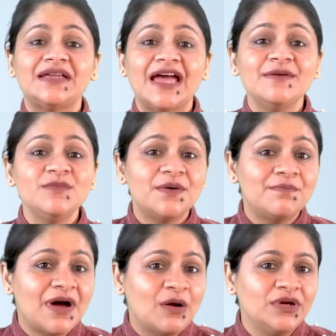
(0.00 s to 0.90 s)
टाइम
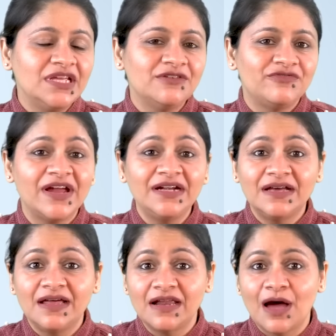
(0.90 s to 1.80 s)
कंपाउंडिंग इफेक्ट
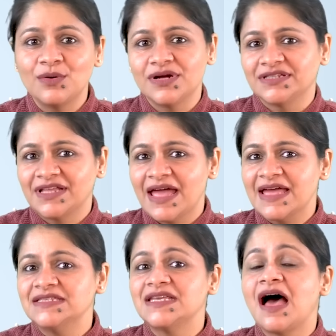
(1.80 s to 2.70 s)
अलाउ करता
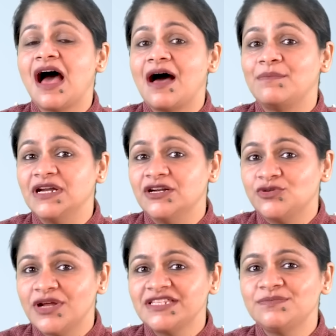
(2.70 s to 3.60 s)
है जहां आप
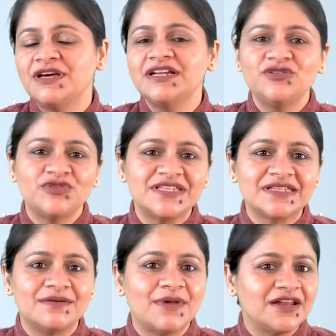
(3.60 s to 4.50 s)
इंटरेस्ट पर
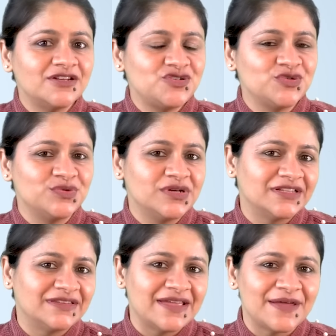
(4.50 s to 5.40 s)
इंटरेस्ट कमाना शुरू
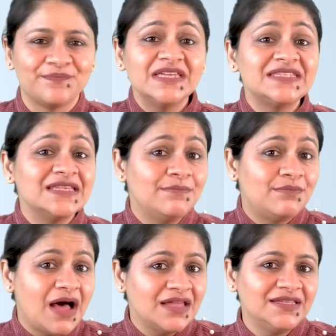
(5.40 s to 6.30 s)
करते हैं इससे
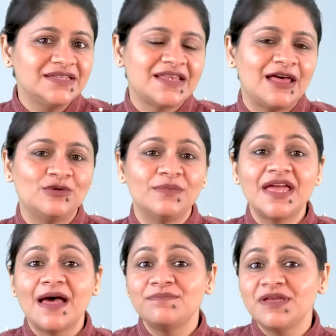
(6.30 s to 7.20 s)
बाद के सालों
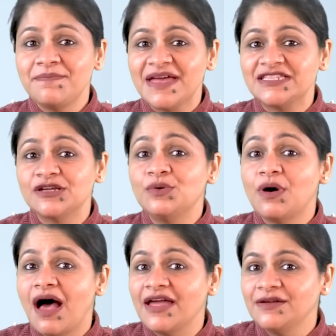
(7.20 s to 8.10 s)
में आपके पैसे को
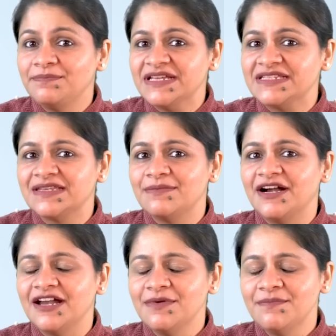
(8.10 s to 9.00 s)
हायर पेस से
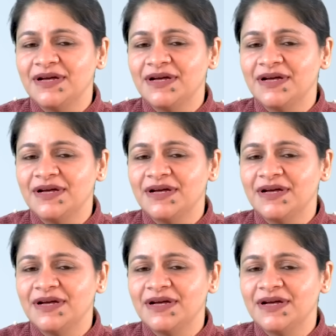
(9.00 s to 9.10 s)
बढ़ने में